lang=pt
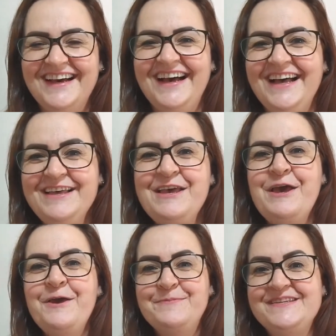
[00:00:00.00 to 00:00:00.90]
Ah,
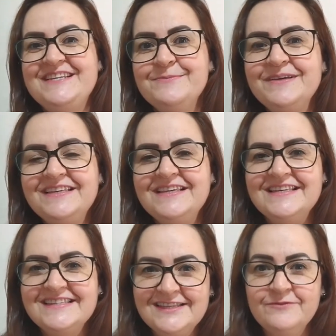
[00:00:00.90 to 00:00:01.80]
perceba
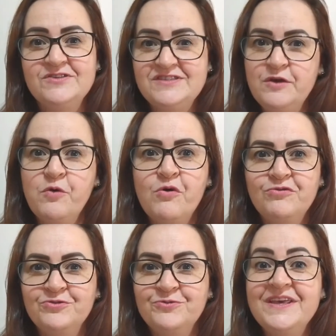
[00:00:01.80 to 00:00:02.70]
que se você
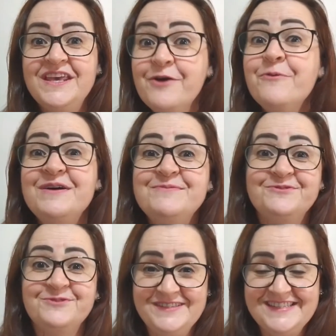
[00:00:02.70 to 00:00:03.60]
ouve um eu amo
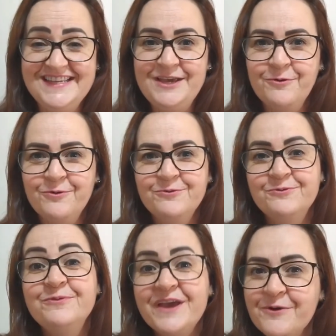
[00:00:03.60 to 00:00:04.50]
você ou
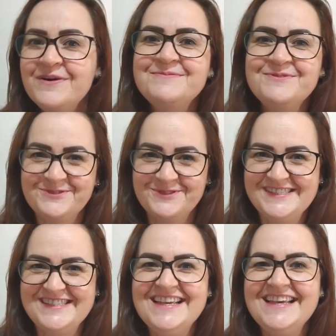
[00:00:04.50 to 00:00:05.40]
um eu amo
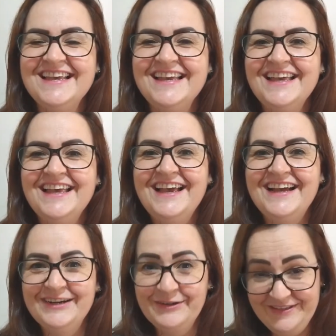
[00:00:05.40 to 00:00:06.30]
você
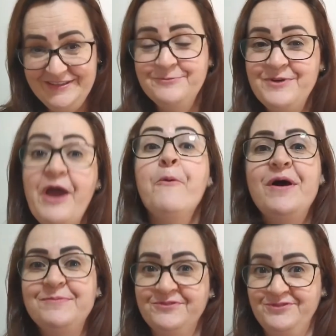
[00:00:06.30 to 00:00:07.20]
e um eu
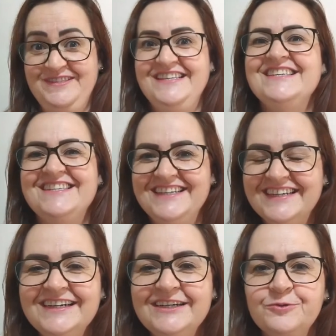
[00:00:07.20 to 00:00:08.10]
amo você
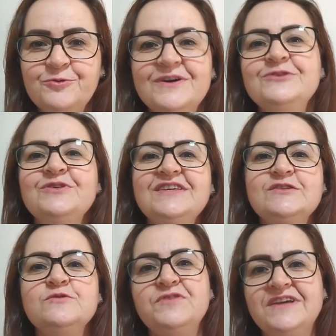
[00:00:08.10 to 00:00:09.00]
xingando, o quanto que
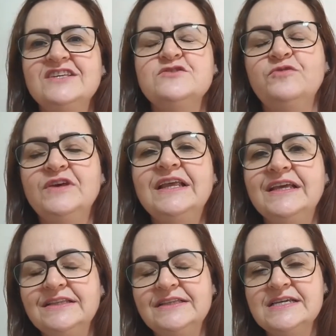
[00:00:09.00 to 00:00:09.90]
isso fica
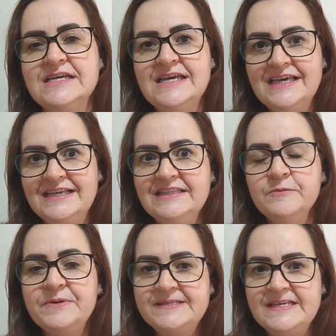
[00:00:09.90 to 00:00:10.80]
diferente. Então
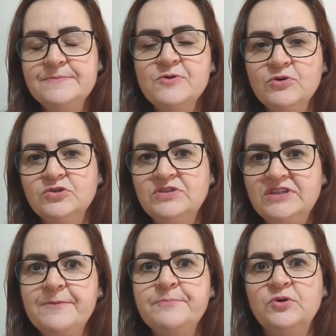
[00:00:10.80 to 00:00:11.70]
perceba o quanto
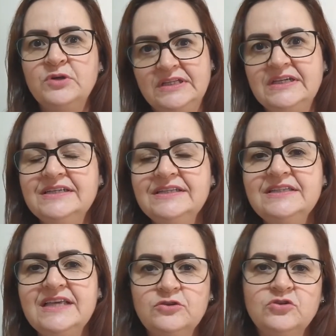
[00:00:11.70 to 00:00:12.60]
que é
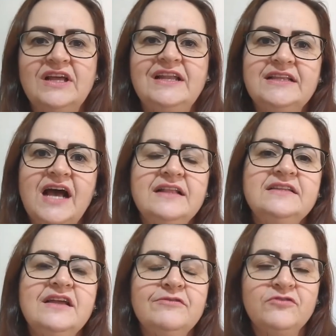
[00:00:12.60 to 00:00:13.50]
importante a tonalidade
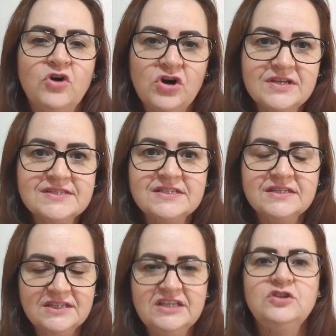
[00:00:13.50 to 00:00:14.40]
da voz
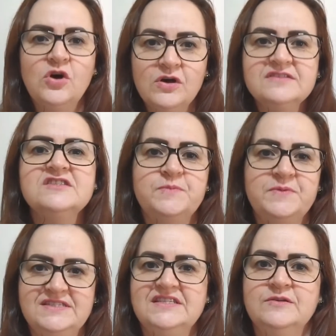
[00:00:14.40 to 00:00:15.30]
que nós
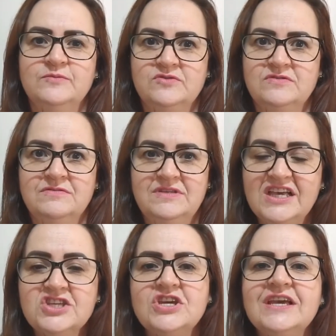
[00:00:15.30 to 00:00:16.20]
expressamos, que
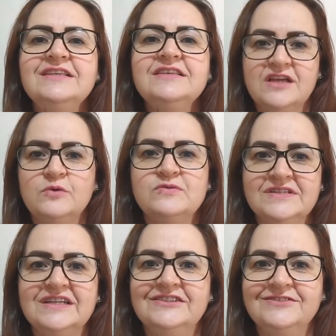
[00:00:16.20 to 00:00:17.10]
a gente está
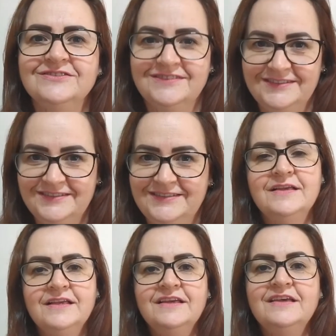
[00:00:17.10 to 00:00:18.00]
usando.
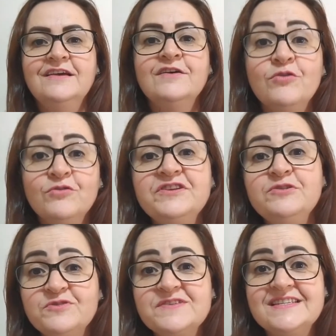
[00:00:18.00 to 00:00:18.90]

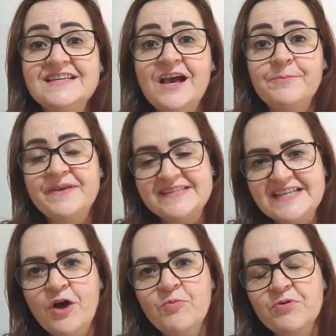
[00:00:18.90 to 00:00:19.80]
Convido você a
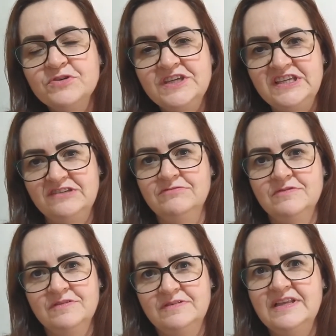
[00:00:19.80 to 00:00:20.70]
pensar um pouquinho
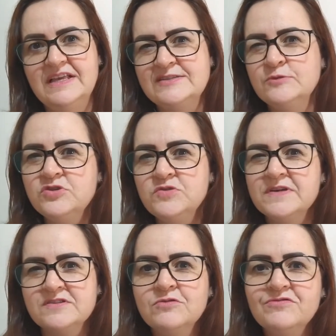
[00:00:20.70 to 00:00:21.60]
nas
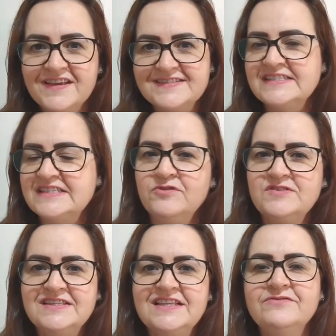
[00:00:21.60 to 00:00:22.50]
últimas conversas que
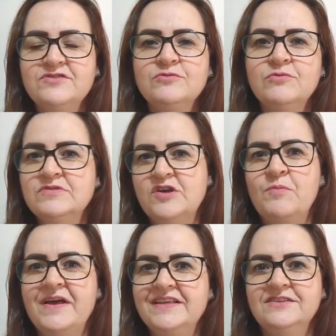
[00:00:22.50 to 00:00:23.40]
você teve com o seu
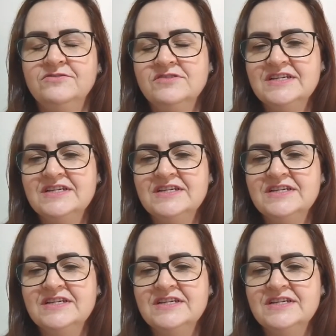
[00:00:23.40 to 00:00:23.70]
marido?